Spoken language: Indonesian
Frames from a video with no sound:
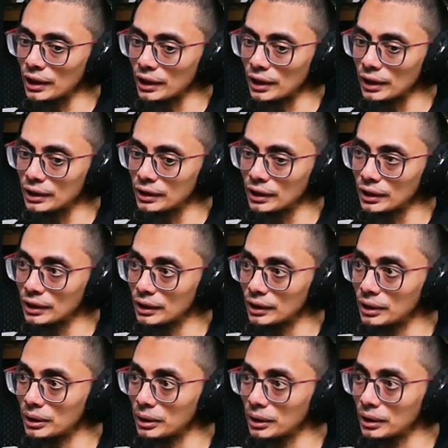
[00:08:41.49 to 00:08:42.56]
eranya
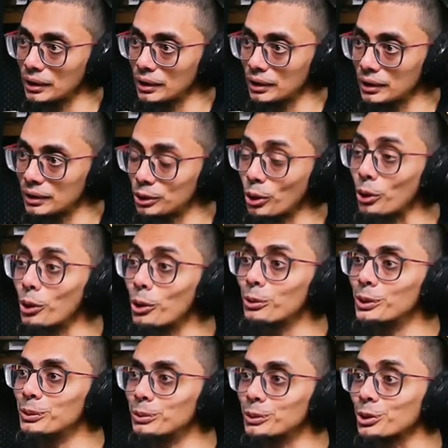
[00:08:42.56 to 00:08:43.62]

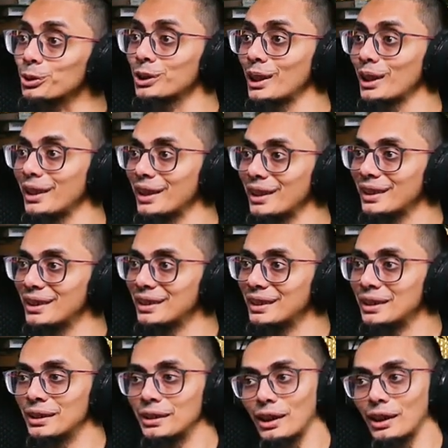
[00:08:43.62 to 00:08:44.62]
Jokowi menurut saya ya. Iya.